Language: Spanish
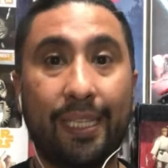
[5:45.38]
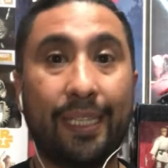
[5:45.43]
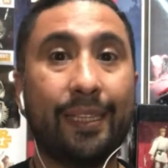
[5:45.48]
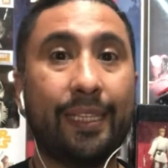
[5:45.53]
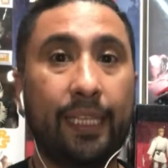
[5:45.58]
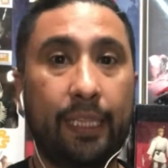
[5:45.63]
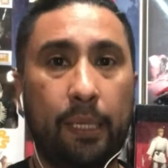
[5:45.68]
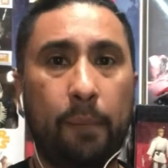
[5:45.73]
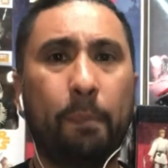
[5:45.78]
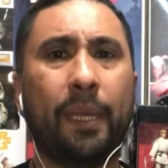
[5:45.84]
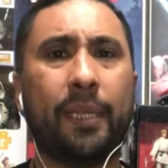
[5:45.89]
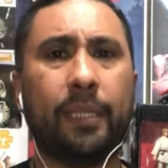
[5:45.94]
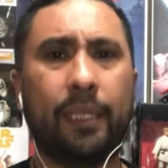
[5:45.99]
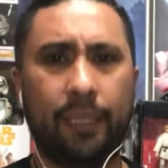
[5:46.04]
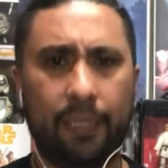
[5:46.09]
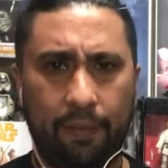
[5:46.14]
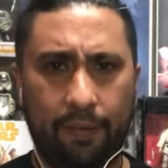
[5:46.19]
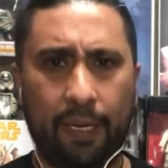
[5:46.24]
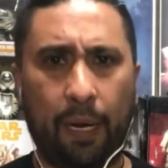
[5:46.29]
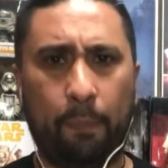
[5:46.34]
entienden
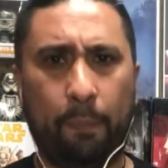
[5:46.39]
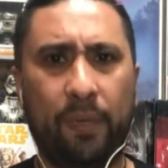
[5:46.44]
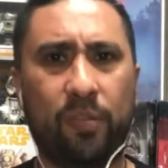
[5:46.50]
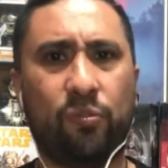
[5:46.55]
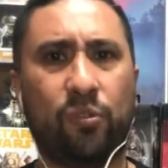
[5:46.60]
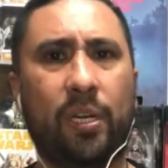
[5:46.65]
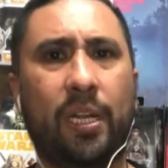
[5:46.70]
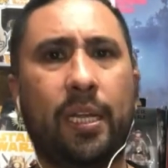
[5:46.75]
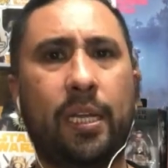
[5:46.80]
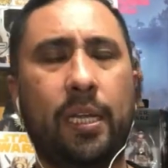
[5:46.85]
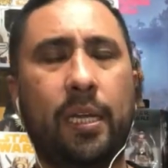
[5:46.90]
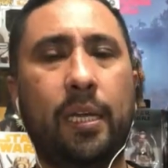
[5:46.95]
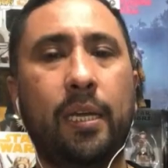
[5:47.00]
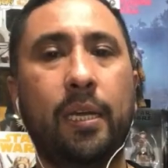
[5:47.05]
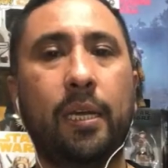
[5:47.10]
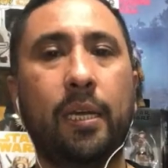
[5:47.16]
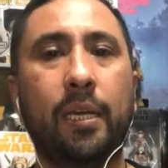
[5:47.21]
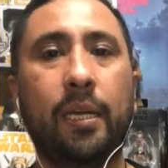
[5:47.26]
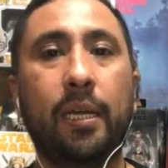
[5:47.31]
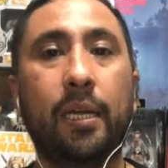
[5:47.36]
bastante bien al personaje.
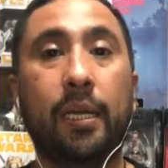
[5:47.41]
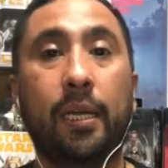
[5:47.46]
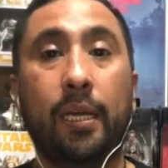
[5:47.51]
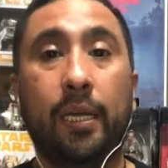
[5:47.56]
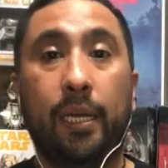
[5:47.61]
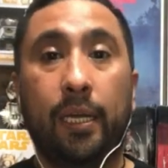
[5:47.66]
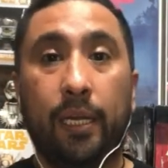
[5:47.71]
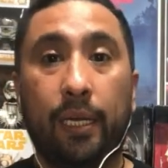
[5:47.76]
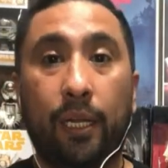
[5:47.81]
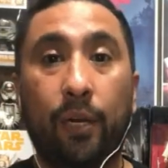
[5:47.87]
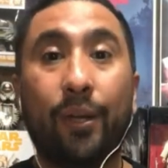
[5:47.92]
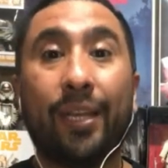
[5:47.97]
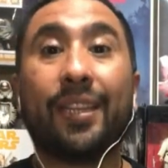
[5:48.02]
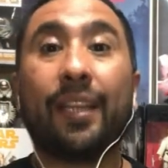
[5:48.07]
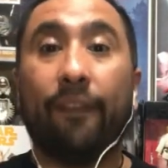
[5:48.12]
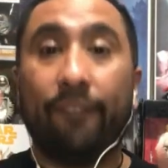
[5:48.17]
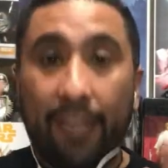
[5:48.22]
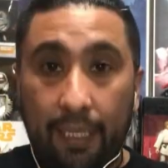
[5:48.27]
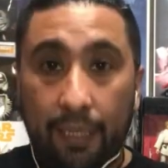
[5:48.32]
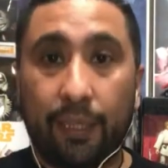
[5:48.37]
Creo que
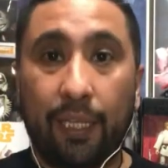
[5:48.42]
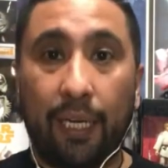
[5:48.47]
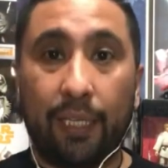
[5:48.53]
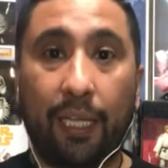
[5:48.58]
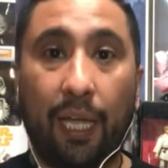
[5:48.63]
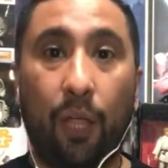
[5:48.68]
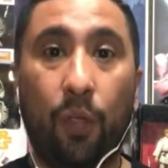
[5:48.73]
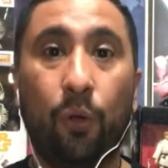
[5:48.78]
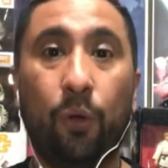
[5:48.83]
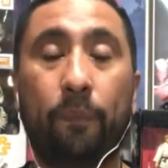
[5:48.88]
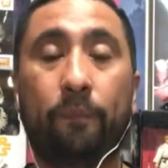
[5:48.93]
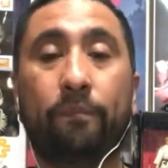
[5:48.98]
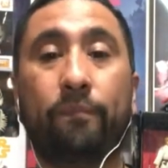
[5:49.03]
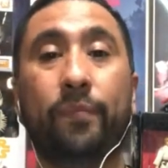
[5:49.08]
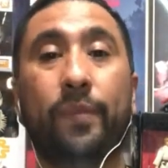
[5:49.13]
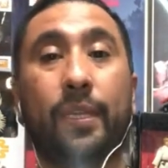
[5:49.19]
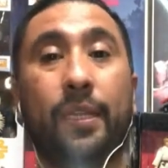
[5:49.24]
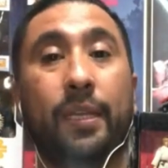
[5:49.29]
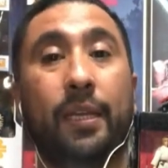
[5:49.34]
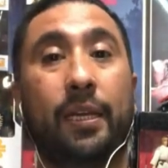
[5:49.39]
está bien tratado.
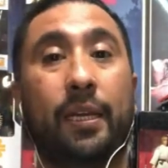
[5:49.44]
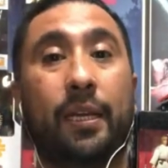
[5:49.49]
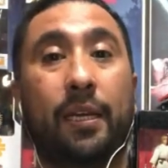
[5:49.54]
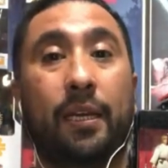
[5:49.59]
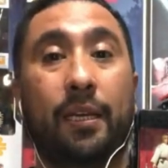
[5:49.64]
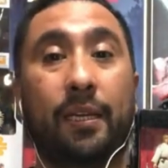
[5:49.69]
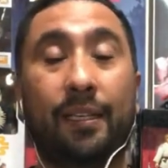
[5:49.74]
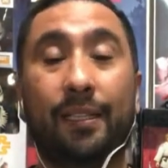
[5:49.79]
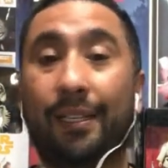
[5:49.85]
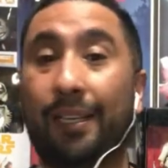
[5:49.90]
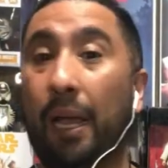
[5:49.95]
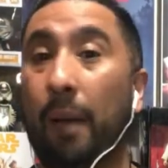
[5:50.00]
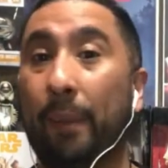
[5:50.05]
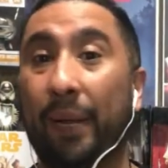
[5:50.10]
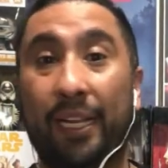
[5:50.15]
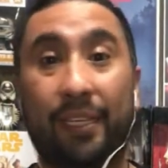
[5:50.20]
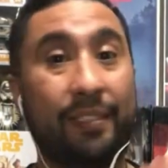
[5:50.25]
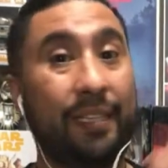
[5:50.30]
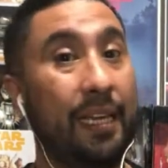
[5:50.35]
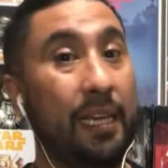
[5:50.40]
Eh,
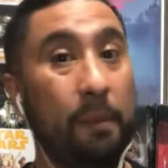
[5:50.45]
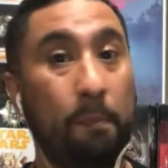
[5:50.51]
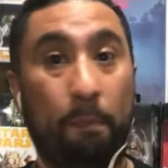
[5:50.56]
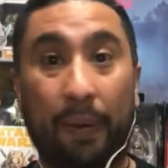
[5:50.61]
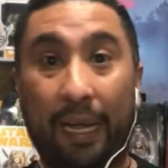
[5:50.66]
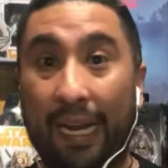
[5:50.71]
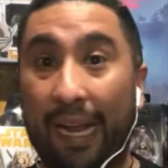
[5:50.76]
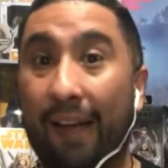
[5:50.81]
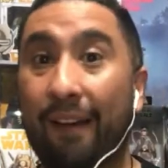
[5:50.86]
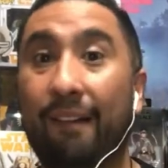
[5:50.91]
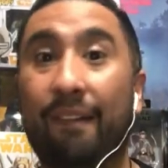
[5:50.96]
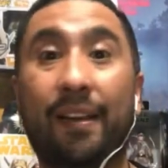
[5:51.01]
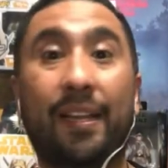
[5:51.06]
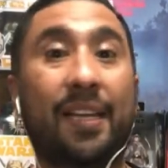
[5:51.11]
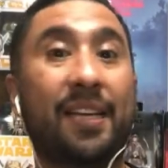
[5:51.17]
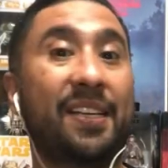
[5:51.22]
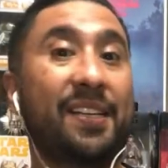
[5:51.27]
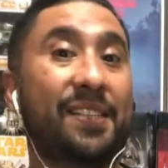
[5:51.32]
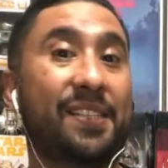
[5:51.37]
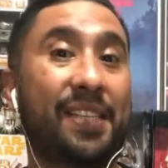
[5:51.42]
aparece
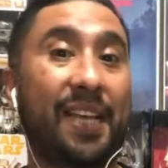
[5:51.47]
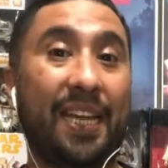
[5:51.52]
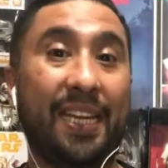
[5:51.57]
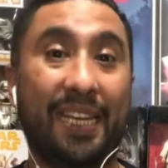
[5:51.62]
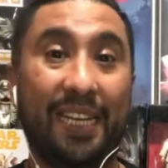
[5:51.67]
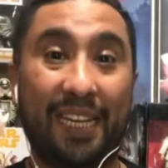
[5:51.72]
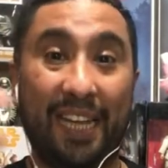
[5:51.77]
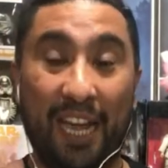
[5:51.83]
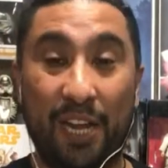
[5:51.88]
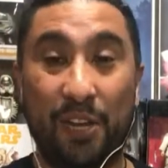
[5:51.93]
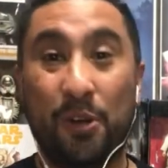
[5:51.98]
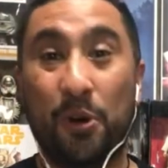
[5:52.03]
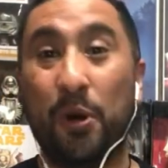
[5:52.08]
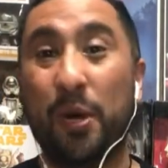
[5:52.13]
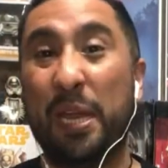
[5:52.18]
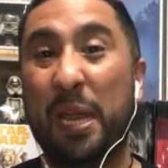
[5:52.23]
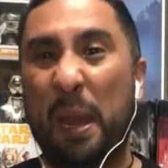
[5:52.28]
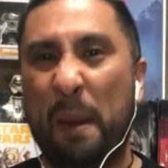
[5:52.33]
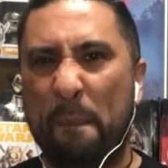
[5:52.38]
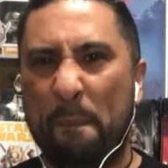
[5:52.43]
implacable, sanguinario,
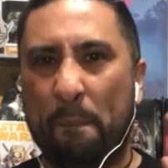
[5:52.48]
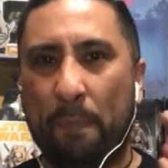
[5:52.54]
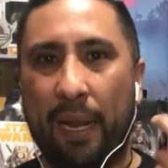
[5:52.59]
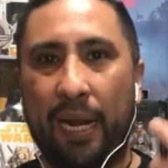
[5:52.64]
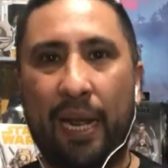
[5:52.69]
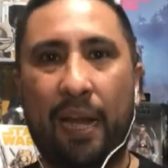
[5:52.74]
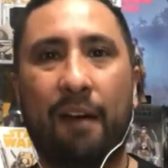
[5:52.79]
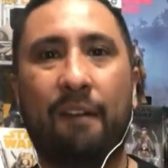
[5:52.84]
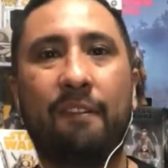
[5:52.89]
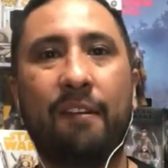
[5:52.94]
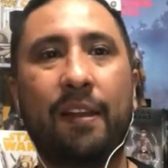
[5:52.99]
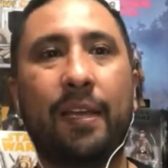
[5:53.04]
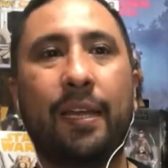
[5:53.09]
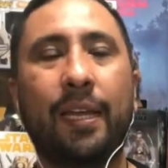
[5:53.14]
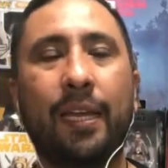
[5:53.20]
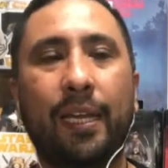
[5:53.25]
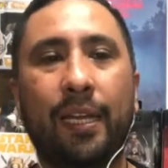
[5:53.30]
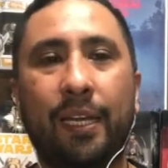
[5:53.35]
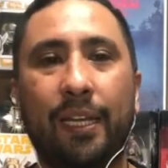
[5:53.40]
imparable.